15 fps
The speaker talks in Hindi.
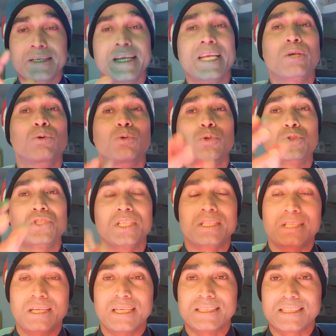ठीक उसी
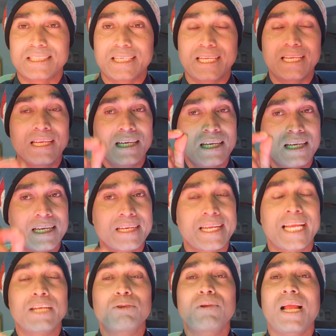तरह से
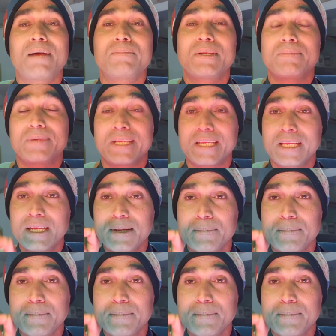रेनुला में भी